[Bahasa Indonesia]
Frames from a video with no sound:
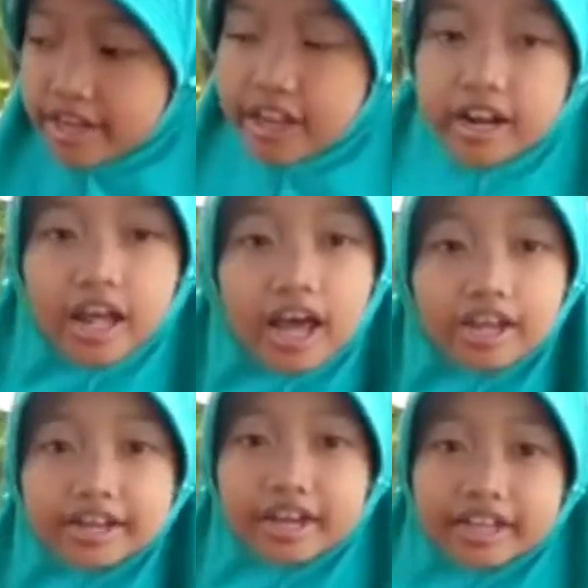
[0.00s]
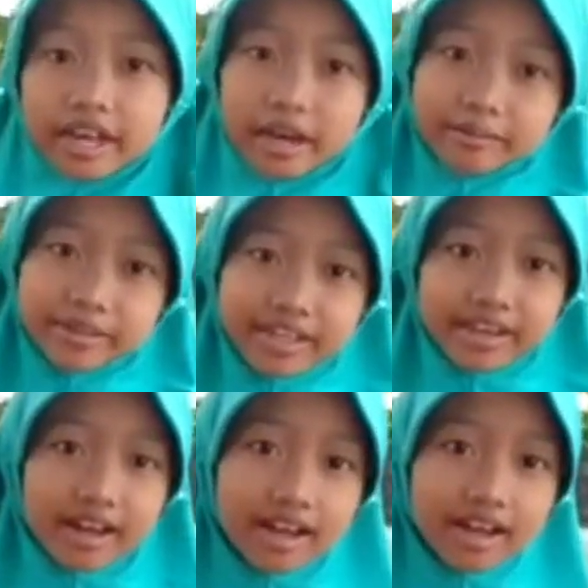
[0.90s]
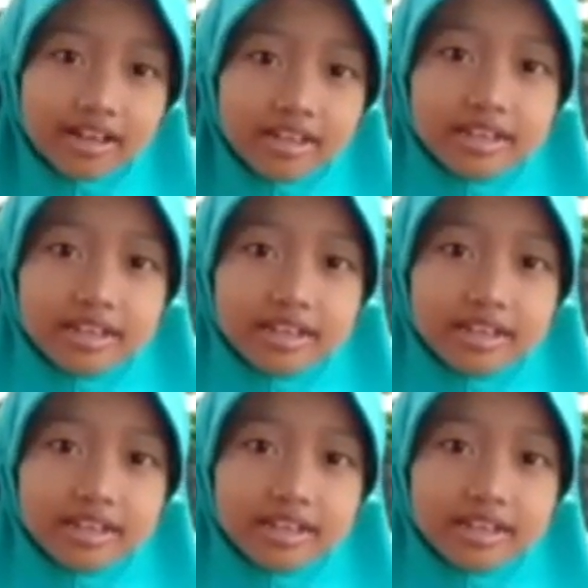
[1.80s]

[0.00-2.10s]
Dan ada yang merah